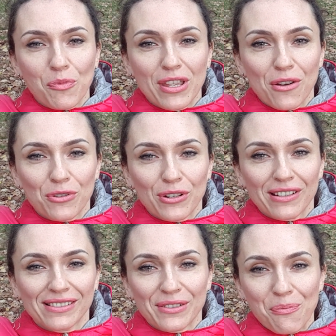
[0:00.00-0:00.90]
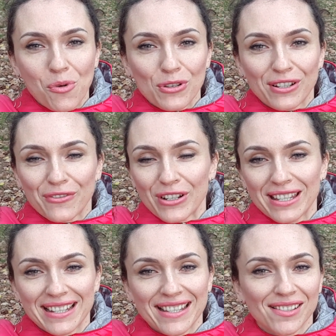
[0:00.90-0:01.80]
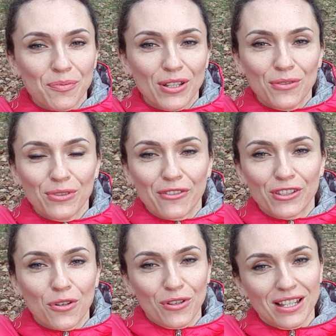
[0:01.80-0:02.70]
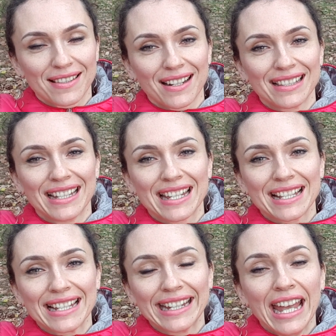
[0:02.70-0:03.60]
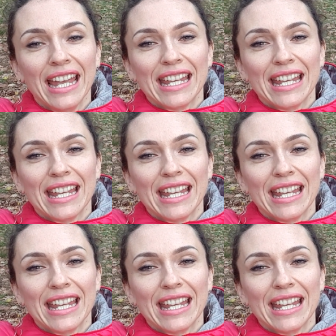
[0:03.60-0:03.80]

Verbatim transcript: Меня уже мозг вытеснил абсолютно второй иностранный язык.